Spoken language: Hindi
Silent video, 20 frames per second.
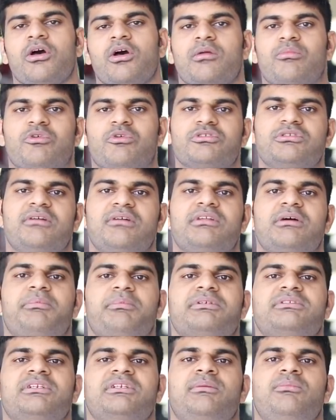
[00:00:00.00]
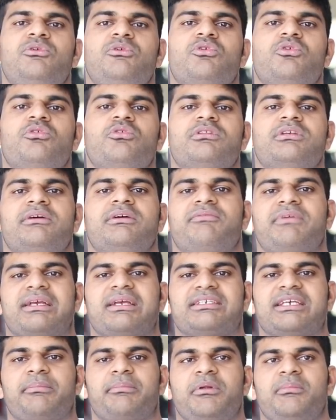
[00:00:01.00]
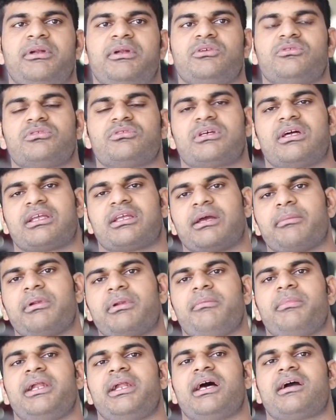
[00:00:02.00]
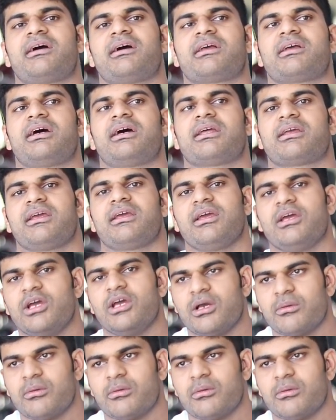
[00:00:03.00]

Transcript: और मोस्ट ऑफ द पर्सन हम लोग होते हैं फेक सप्लीमेंट यूज़ करके अपना बेड़ा गर्क करके